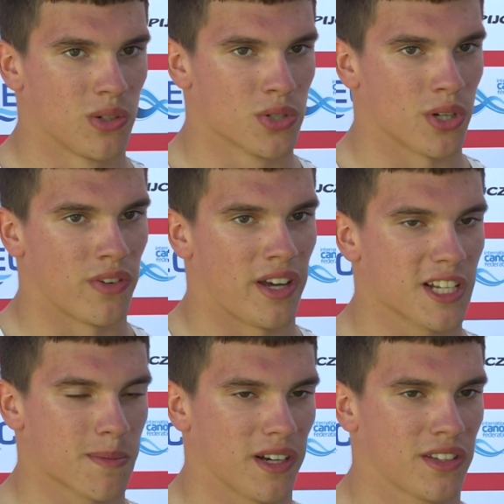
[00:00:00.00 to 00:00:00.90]
kluczowe
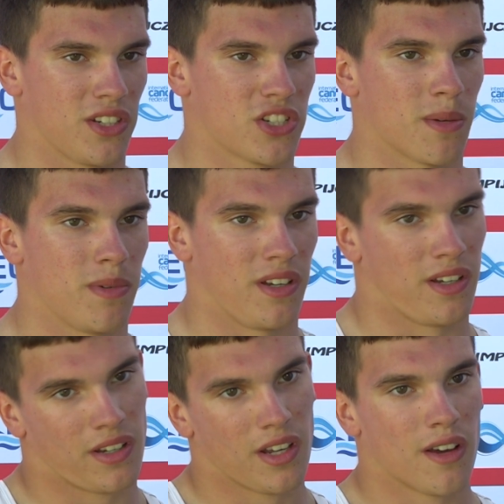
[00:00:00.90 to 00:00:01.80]
aspekty,
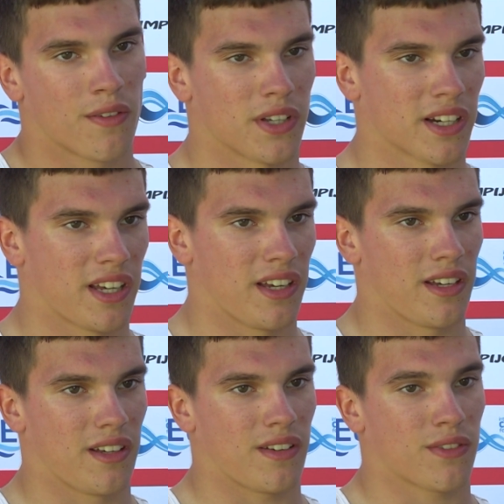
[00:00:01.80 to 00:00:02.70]
żeby w, takie,